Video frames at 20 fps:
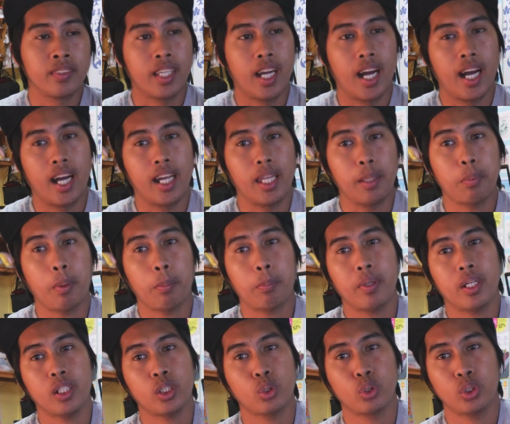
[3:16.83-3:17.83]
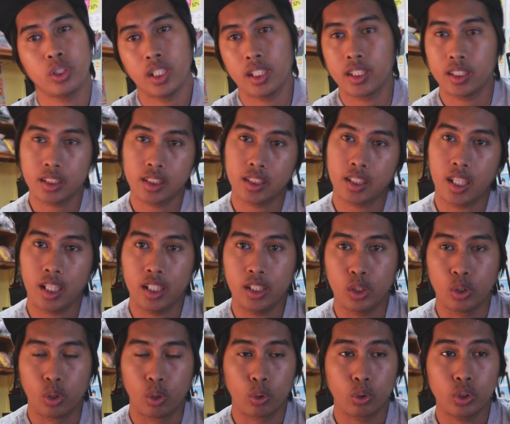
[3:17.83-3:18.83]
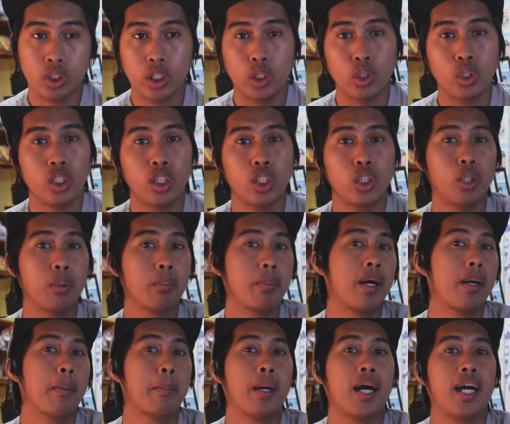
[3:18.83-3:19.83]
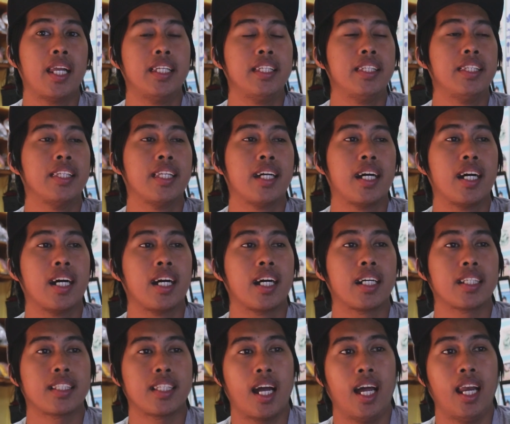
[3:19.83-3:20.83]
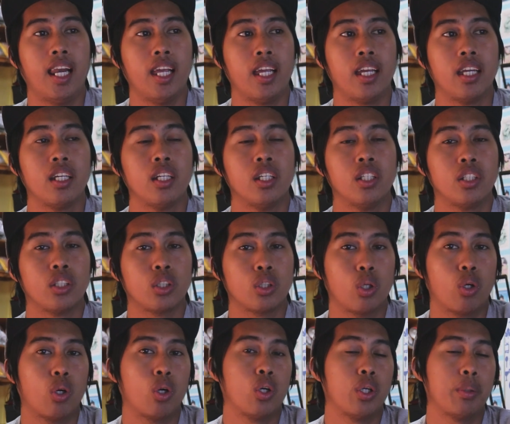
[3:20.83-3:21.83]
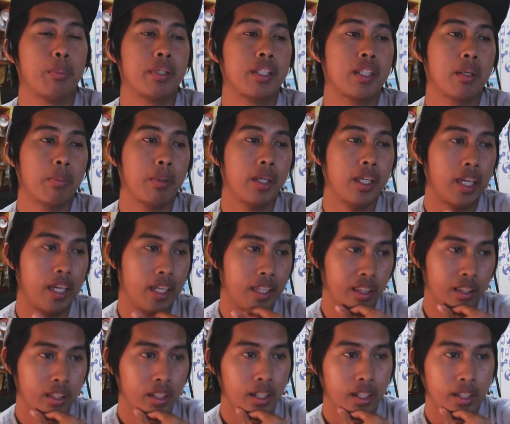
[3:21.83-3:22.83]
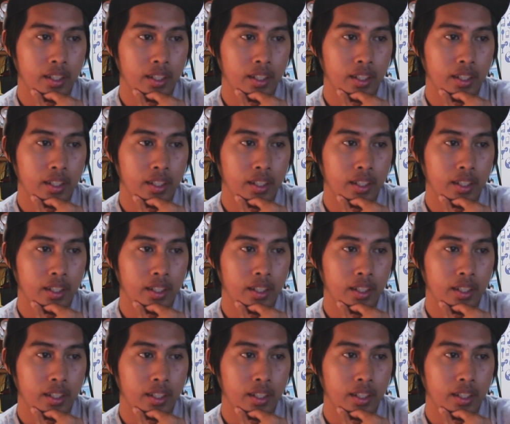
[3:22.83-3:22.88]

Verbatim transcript: uh, ipa-flash ko dyan sa screen nyo kung sino-sino yung mga valid na kasali. So, ibig sabihin,